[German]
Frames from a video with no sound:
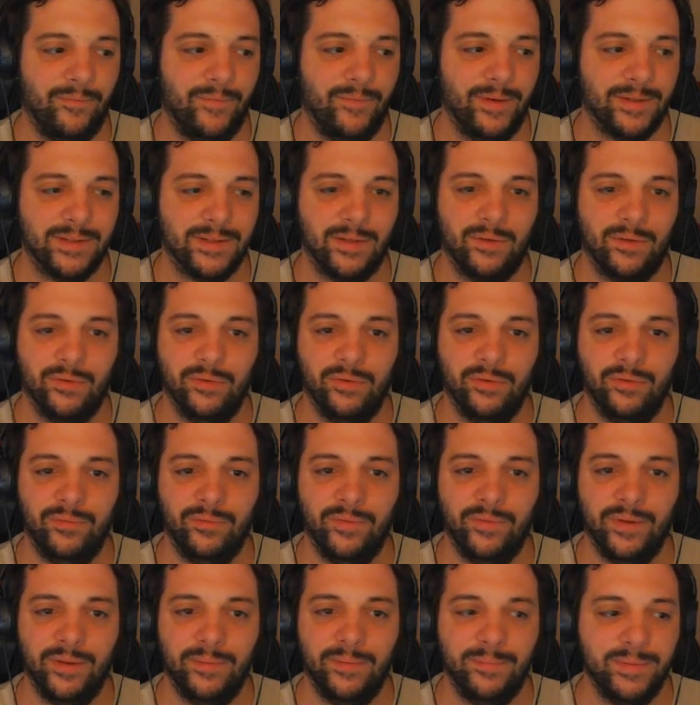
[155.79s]
Was auch
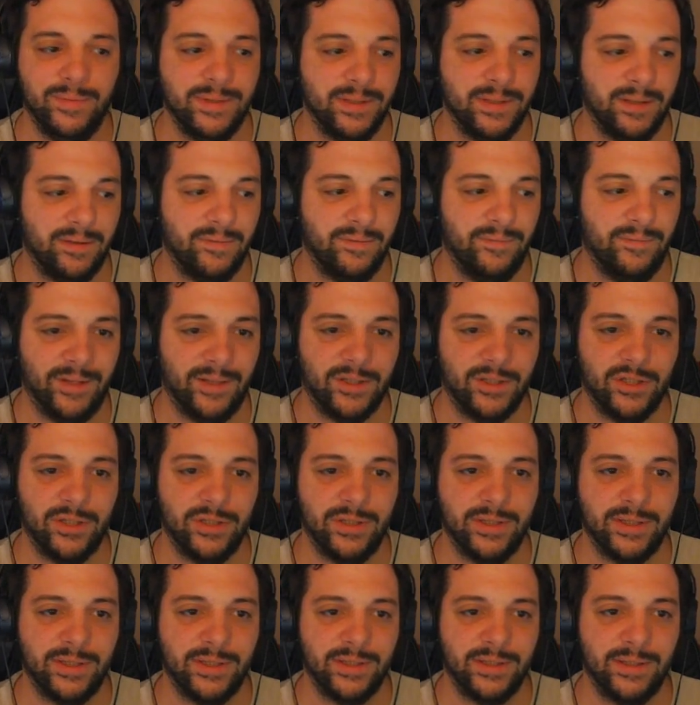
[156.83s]
irgendwie ein bisschen Quatsch
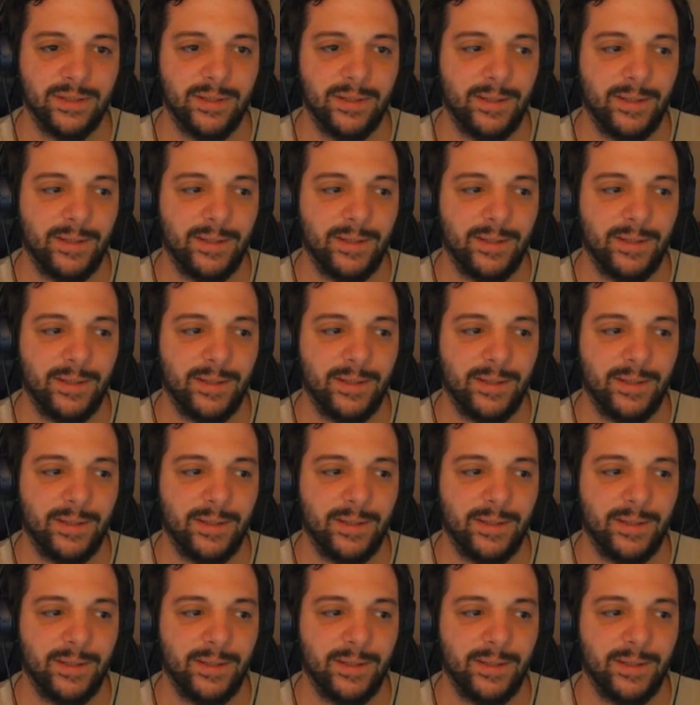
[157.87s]
ist.